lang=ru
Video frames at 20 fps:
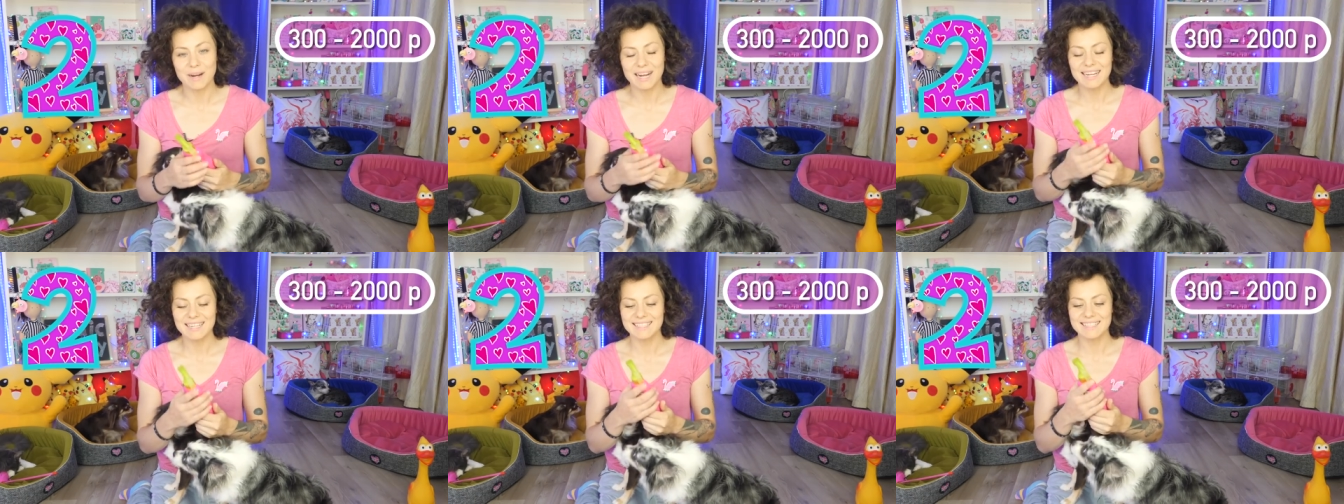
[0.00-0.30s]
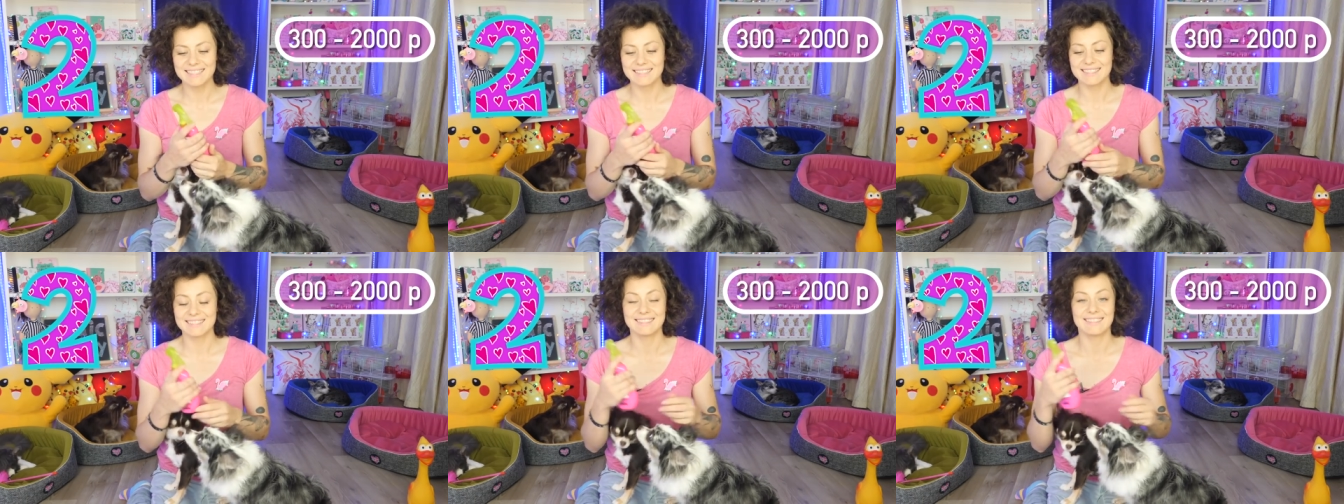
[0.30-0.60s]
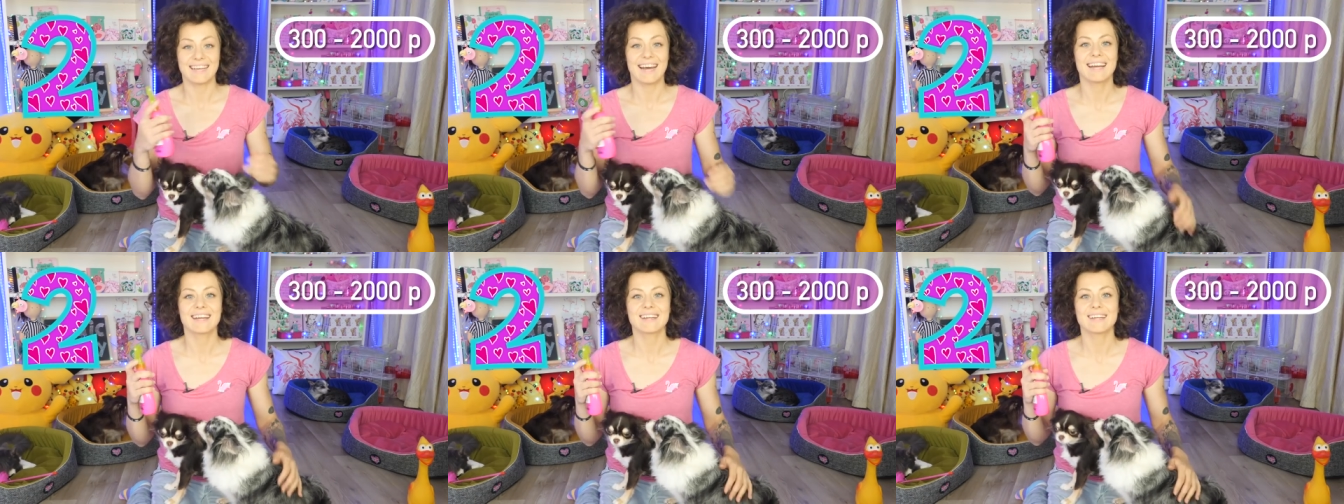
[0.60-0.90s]
Пахнет
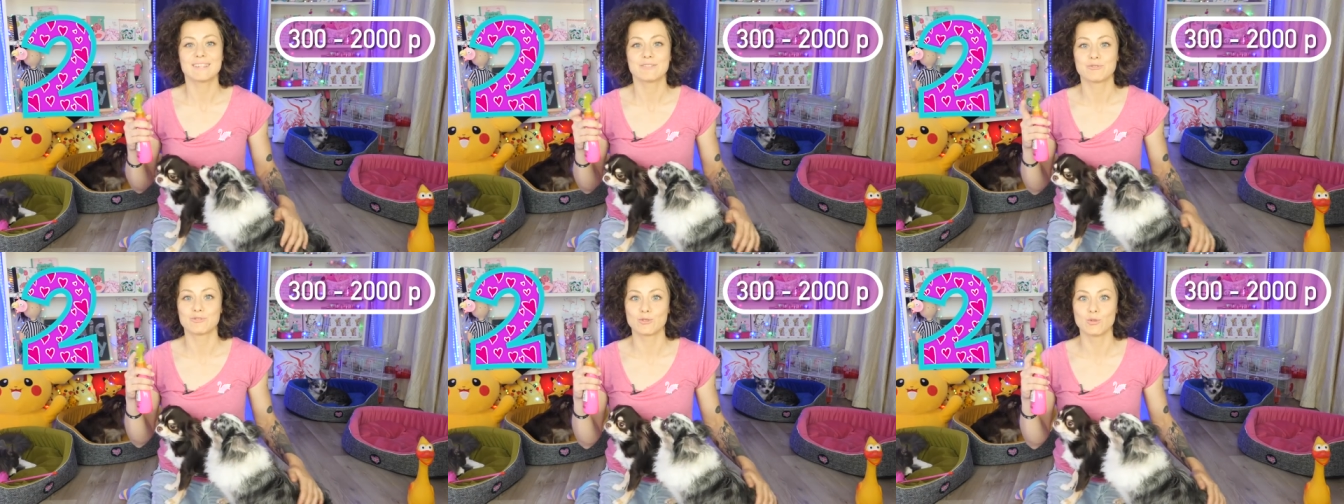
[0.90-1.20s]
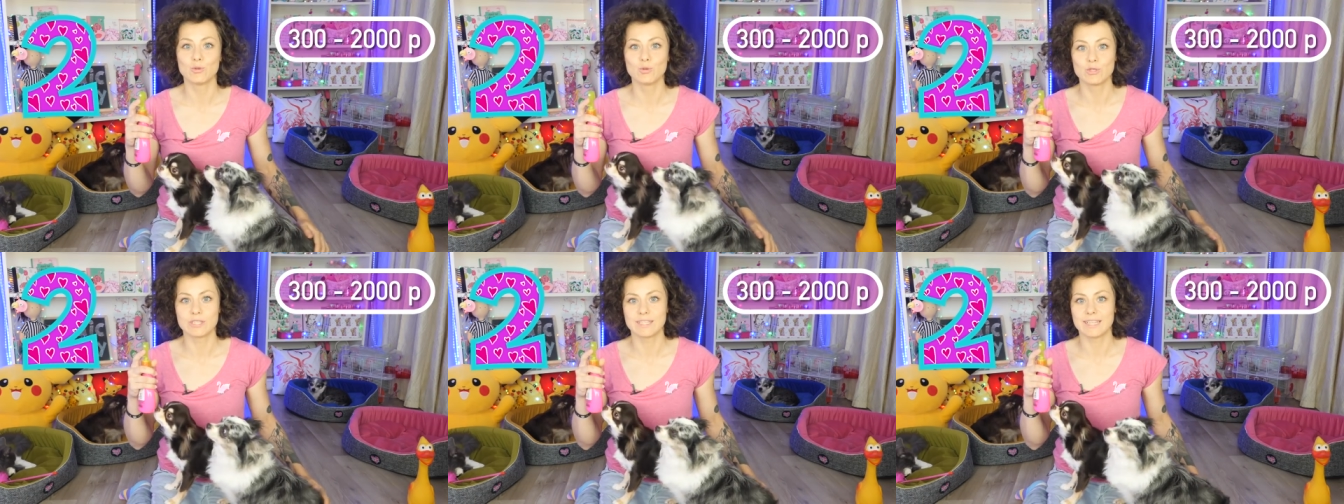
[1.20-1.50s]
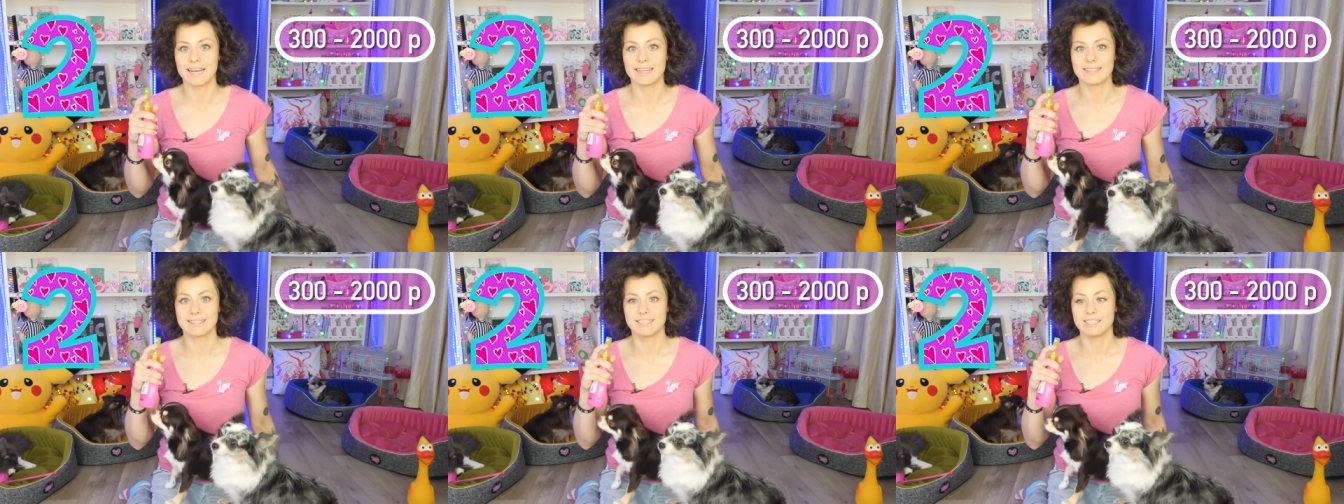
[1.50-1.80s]
так
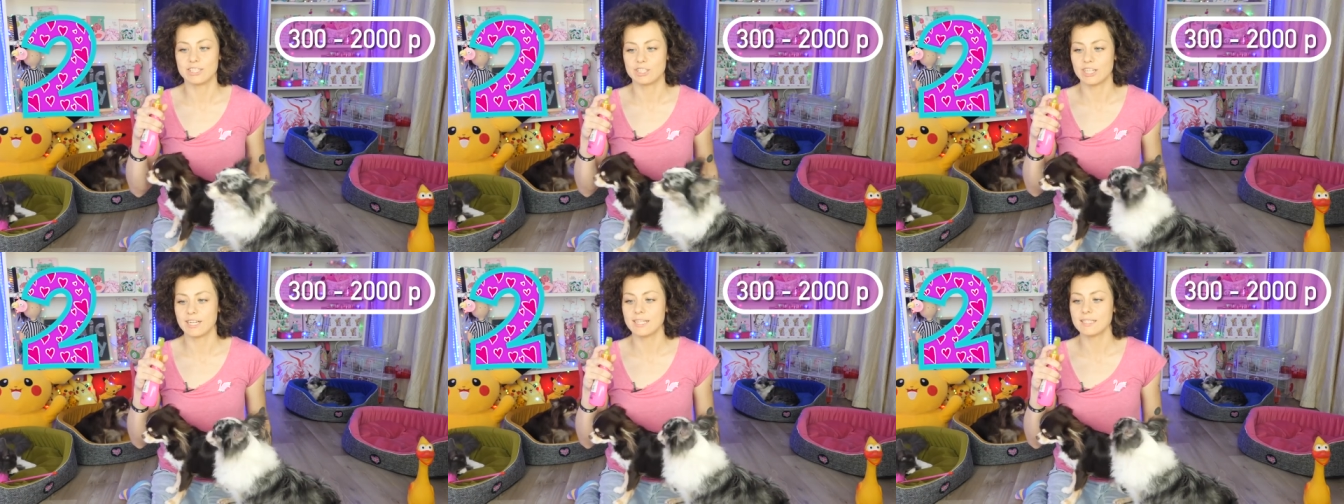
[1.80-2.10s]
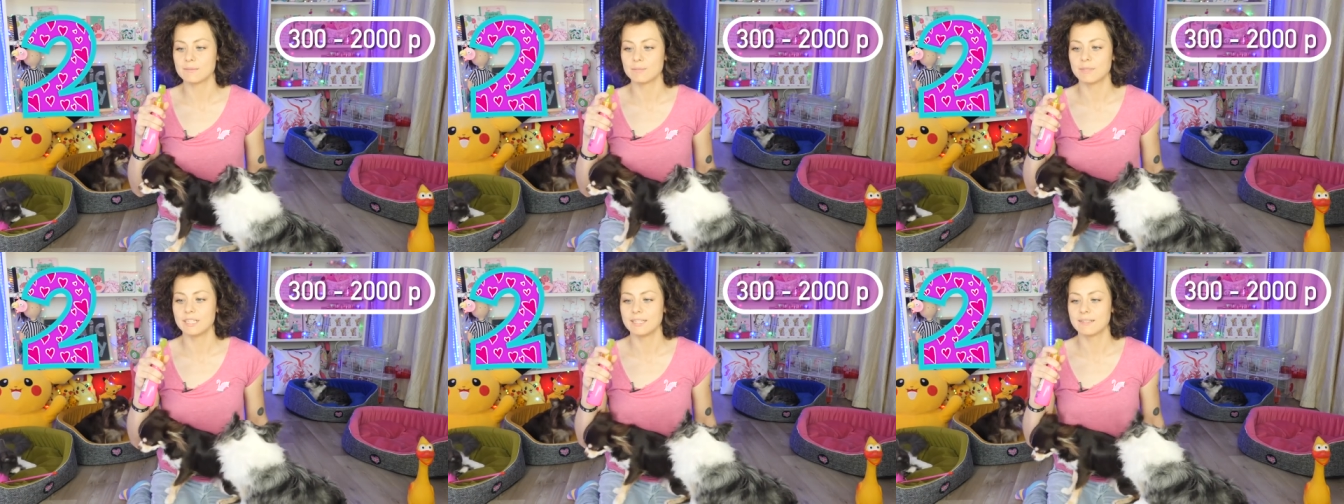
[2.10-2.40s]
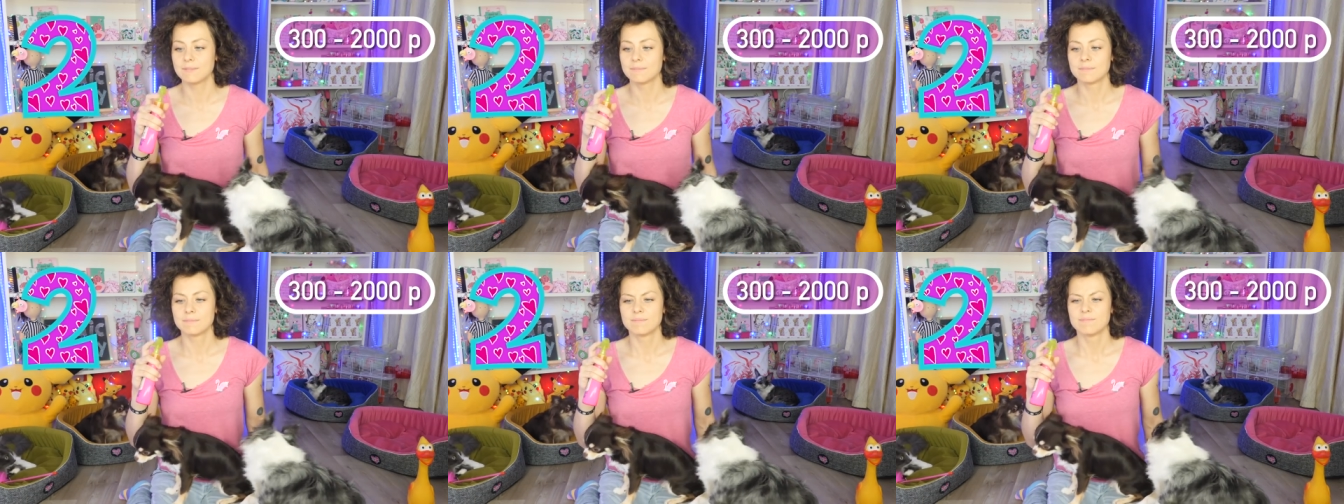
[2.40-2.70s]
вкусно. Сейчас сейчас мы